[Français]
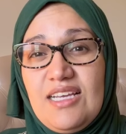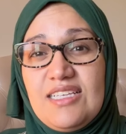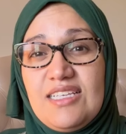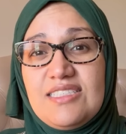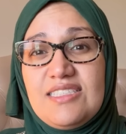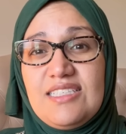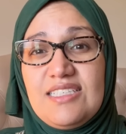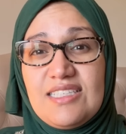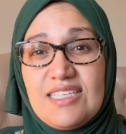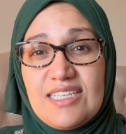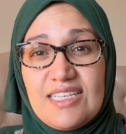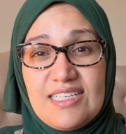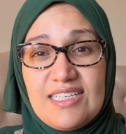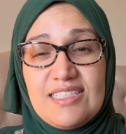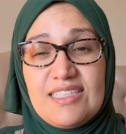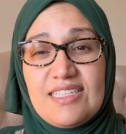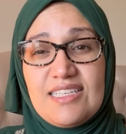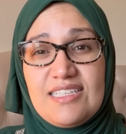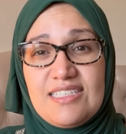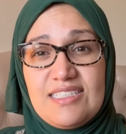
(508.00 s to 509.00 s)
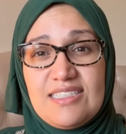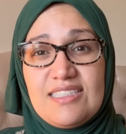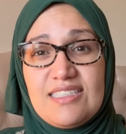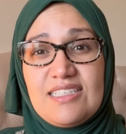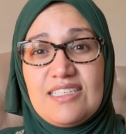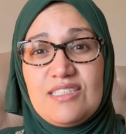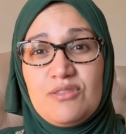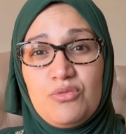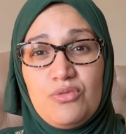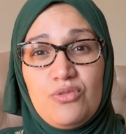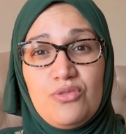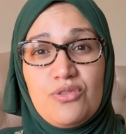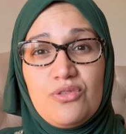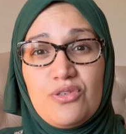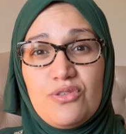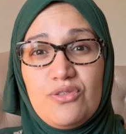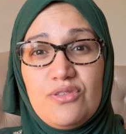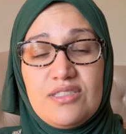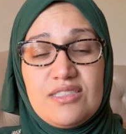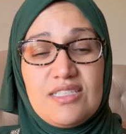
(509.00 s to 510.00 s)
C'est très, très, très
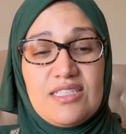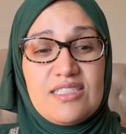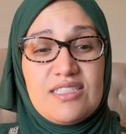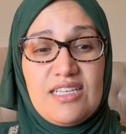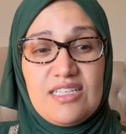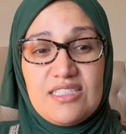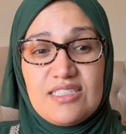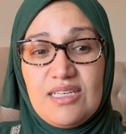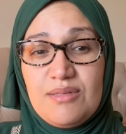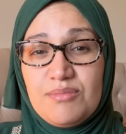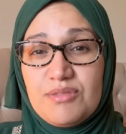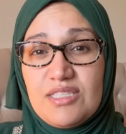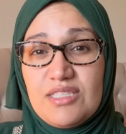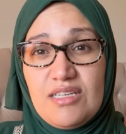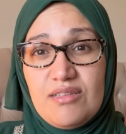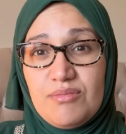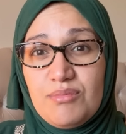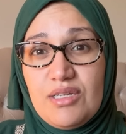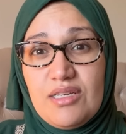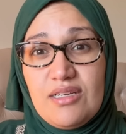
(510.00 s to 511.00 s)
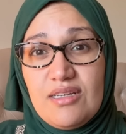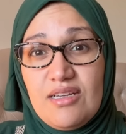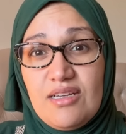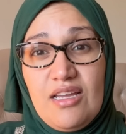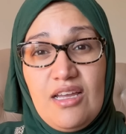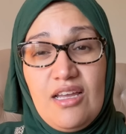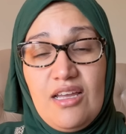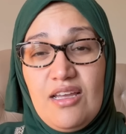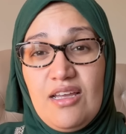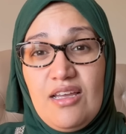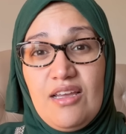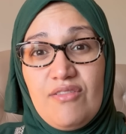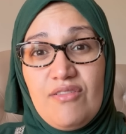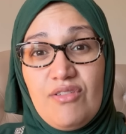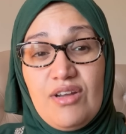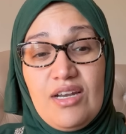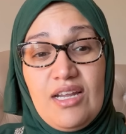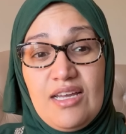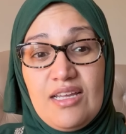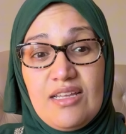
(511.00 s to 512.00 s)
douloureux et ça sera comme ça, bah,
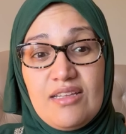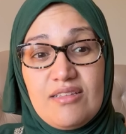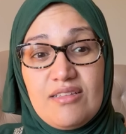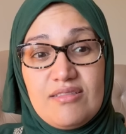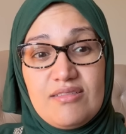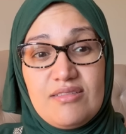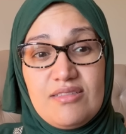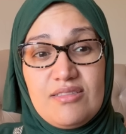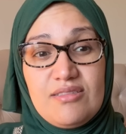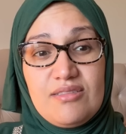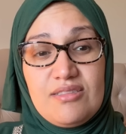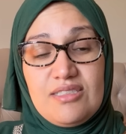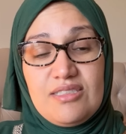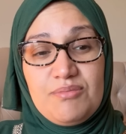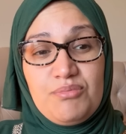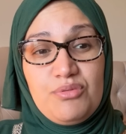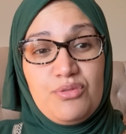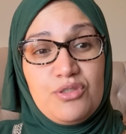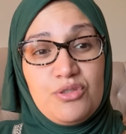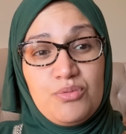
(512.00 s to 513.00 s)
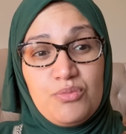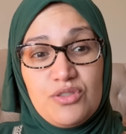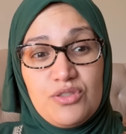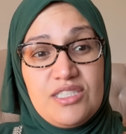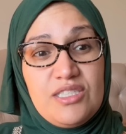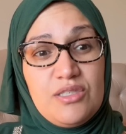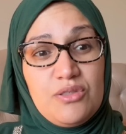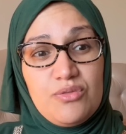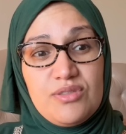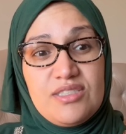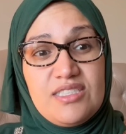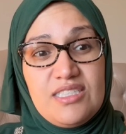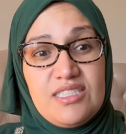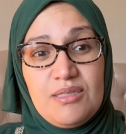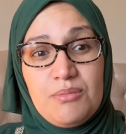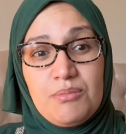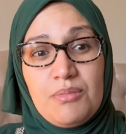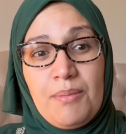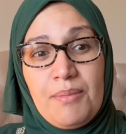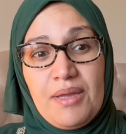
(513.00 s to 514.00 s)
voilà. Et puis je me dis
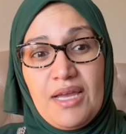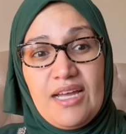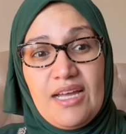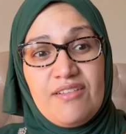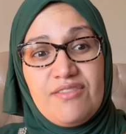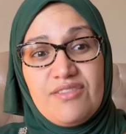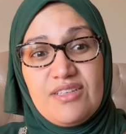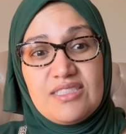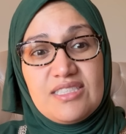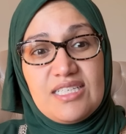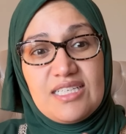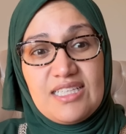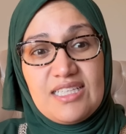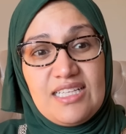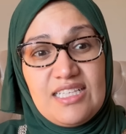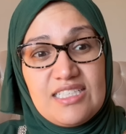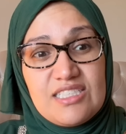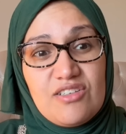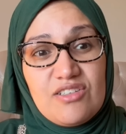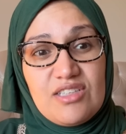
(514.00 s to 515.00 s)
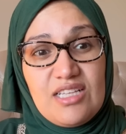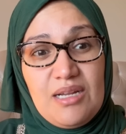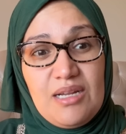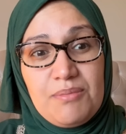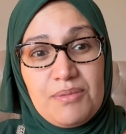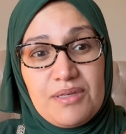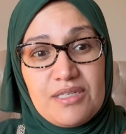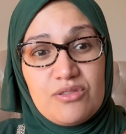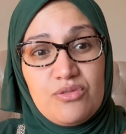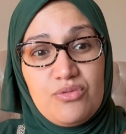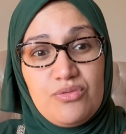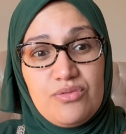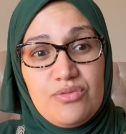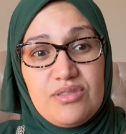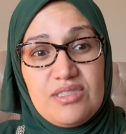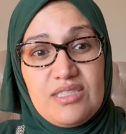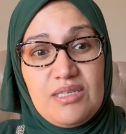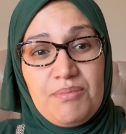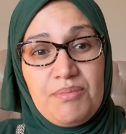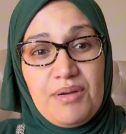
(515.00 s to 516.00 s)
aussi, ma mère avait un certain âge quand elle a perdu
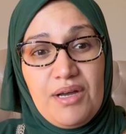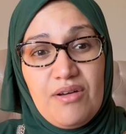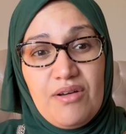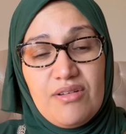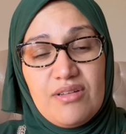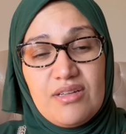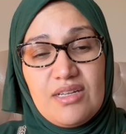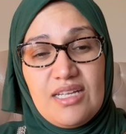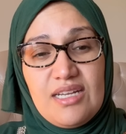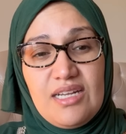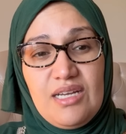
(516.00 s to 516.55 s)
ses parents,